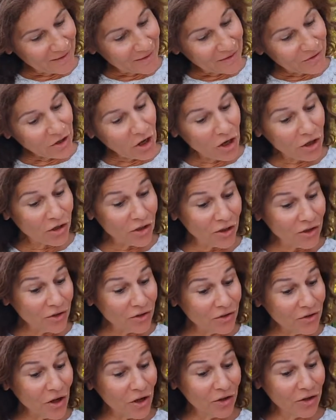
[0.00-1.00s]
Toc,
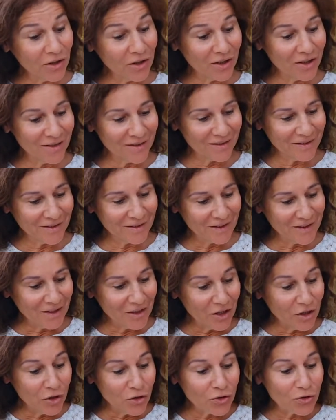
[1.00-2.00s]
toc.
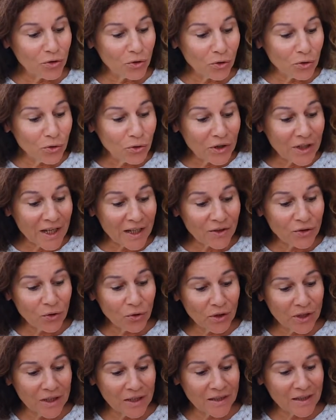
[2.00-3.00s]
Sur le
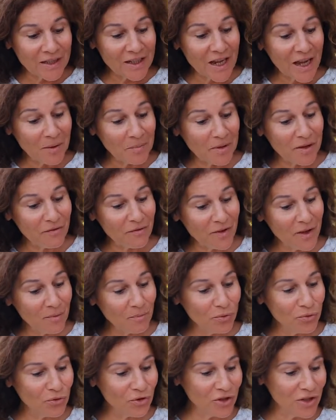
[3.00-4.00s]
gâteau qui tient mes vingt
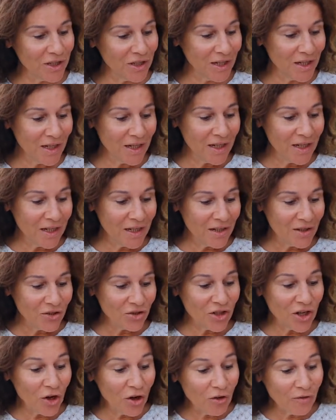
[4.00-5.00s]
bougies,
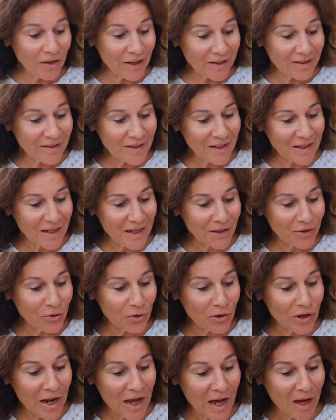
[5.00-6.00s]
j'ai renversé quelques
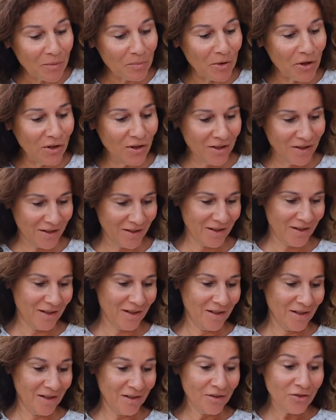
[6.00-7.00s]
larmes.
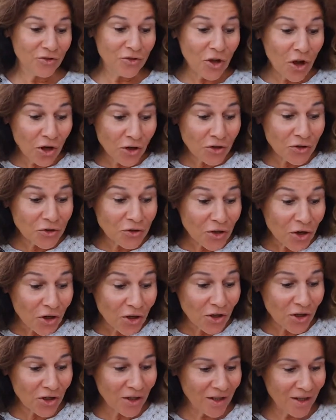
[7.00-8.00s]
Toc,
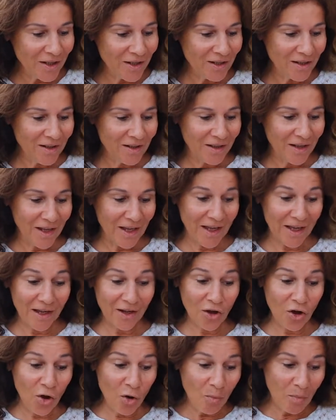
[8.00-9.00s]
toc. Un
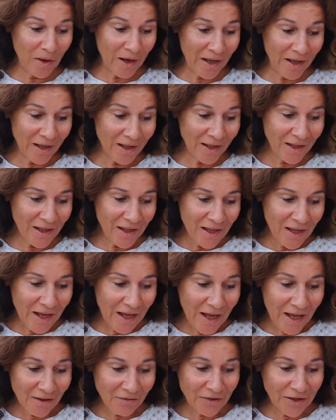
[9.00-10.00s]
grand brin,
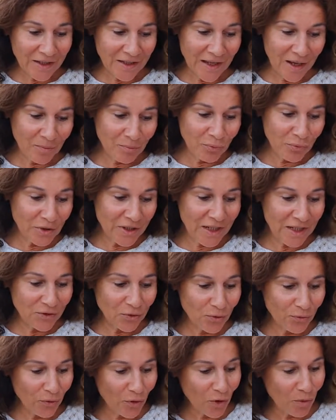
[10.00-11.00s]
avec un bouquet
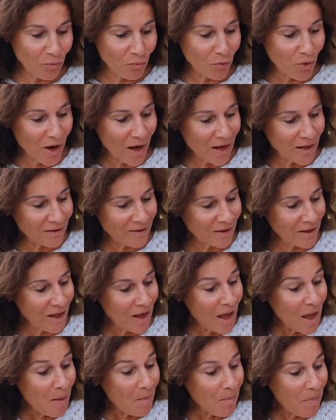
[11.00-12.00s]
de framboises,
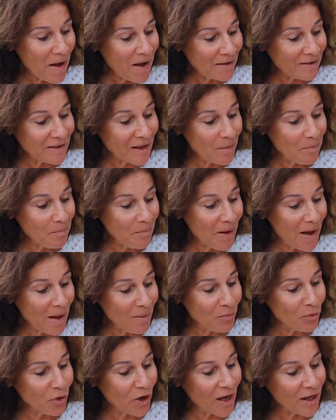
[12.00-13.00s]
pas à pas
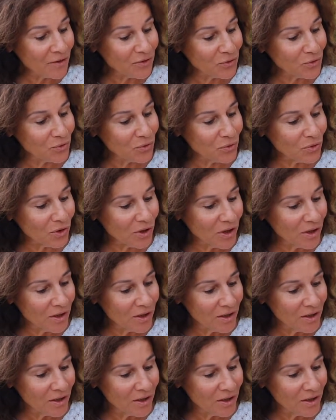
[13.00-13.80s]
me rassure.